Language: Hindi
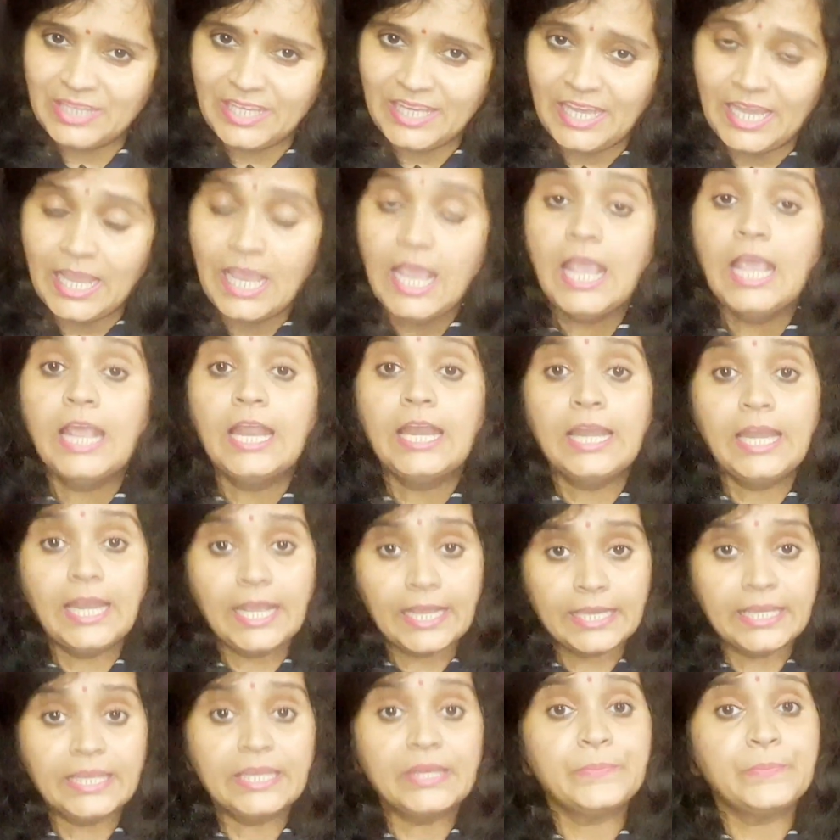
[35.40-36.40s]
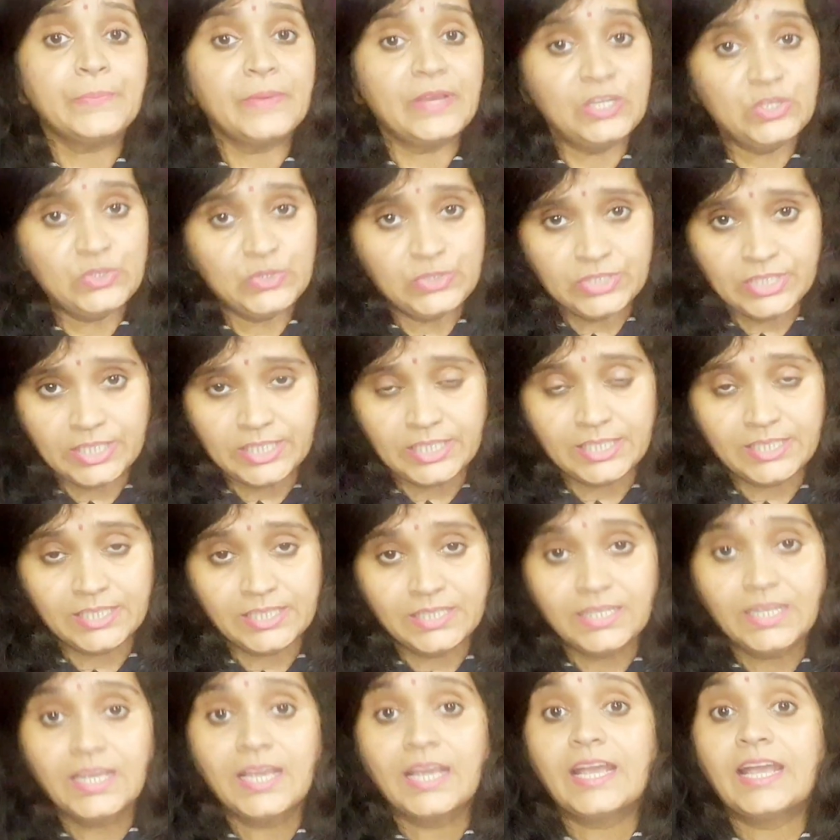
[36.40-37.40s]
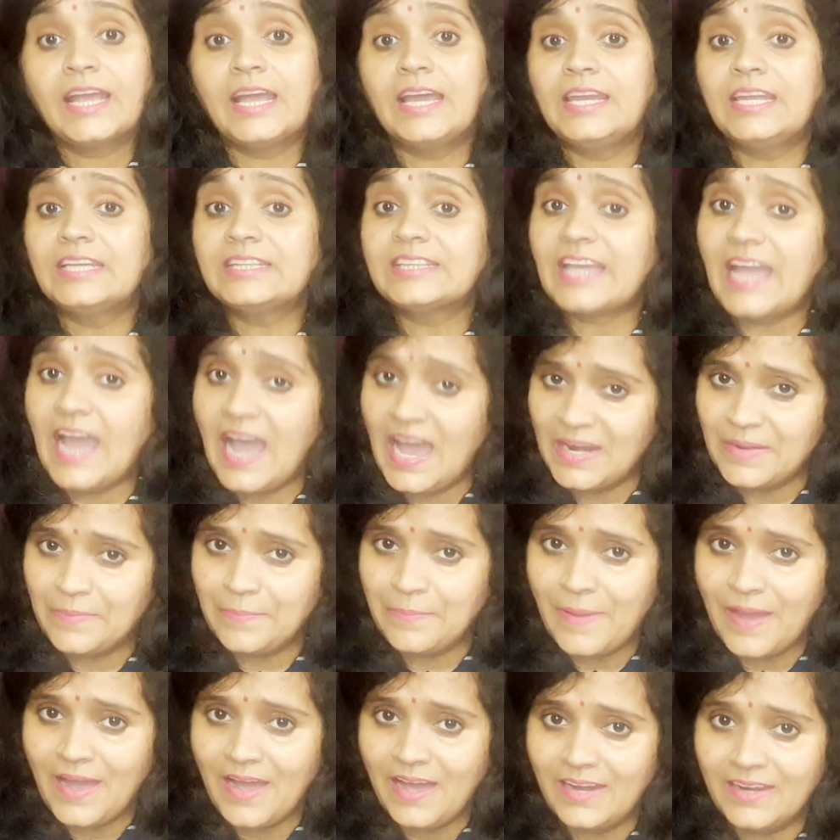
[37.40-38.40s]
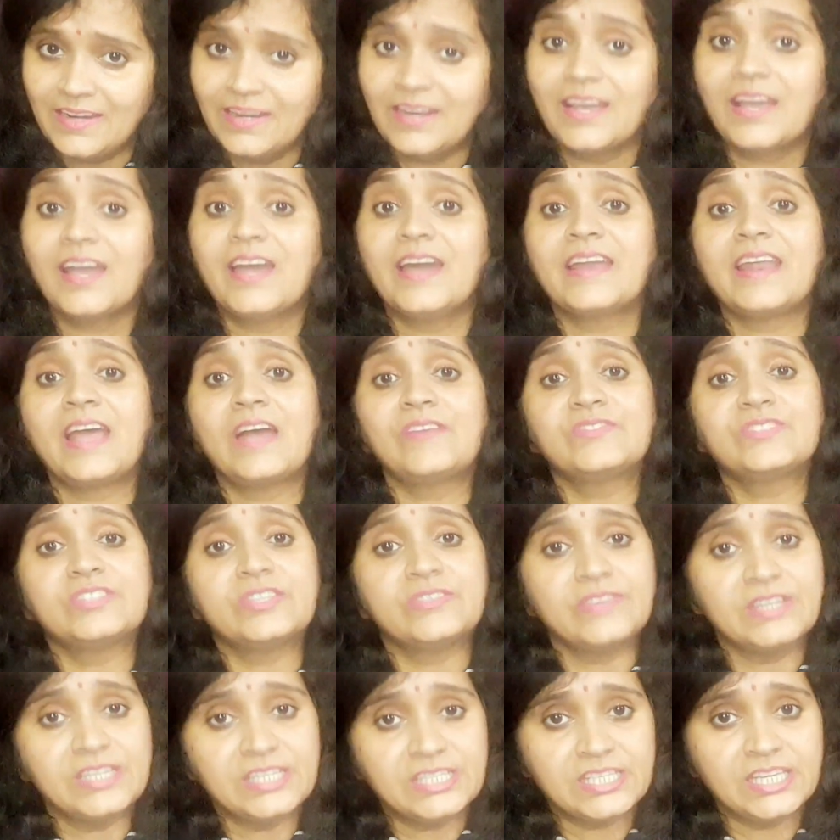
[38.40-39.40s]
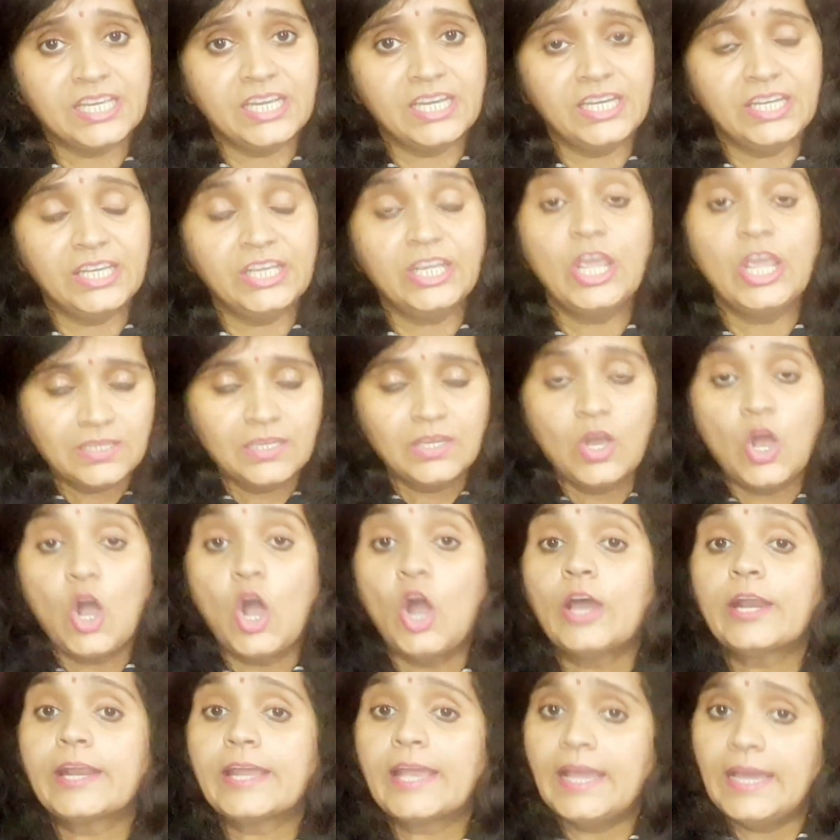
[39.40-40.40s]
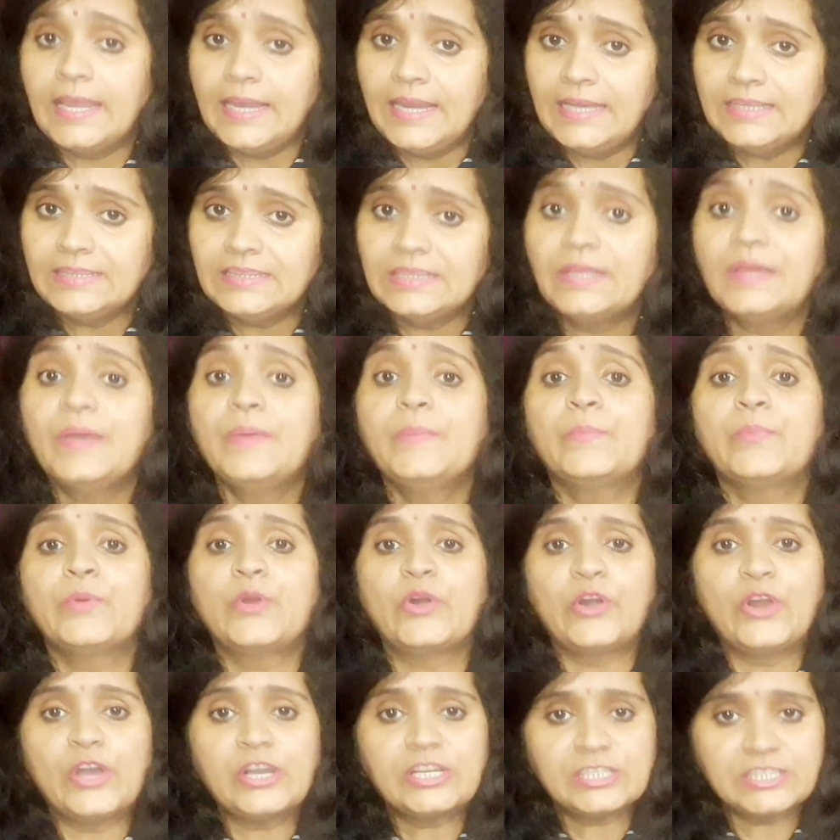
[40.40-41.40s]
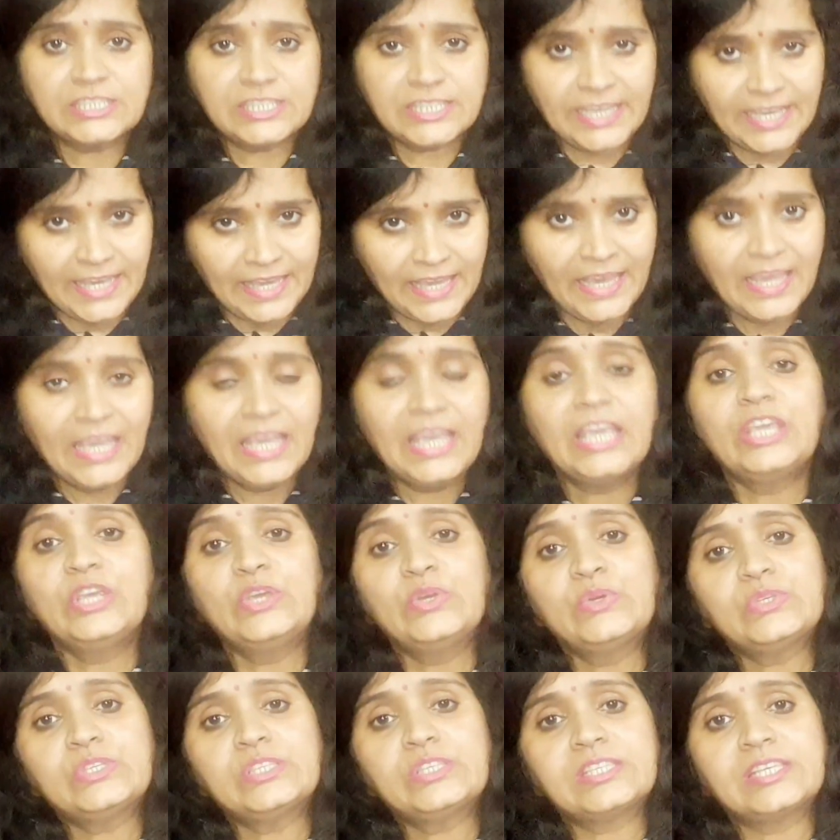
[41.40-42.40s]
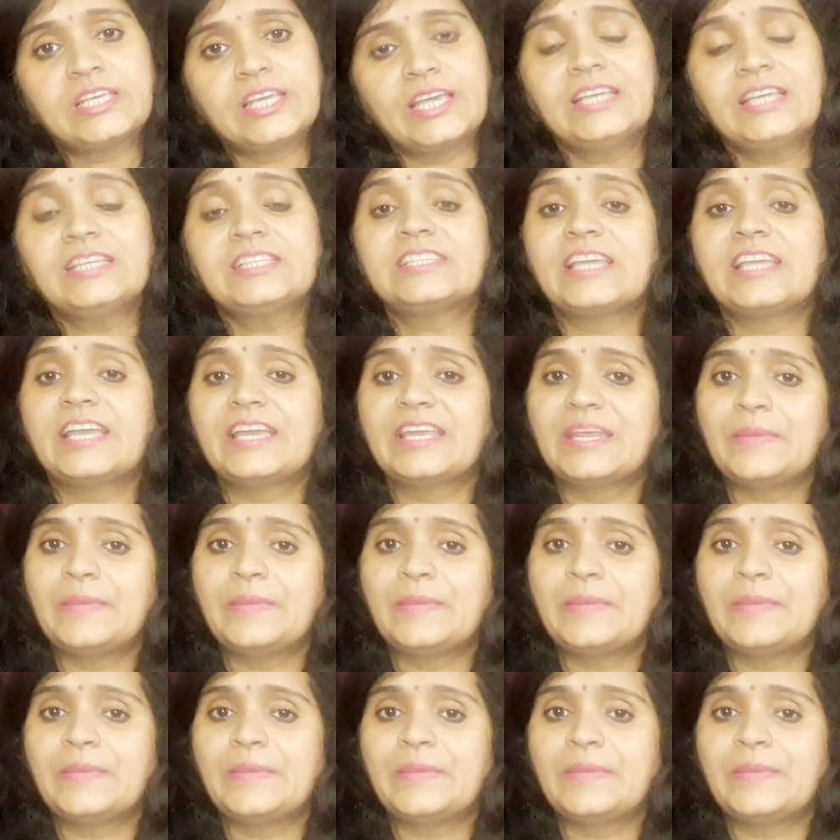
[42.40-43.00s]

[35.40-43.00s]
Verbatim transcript: है लेकिन पॉल्यूशन गलत खान पान खराब जीवन शैली और गलत प्रोडक्ट्स के यूज से चेहरे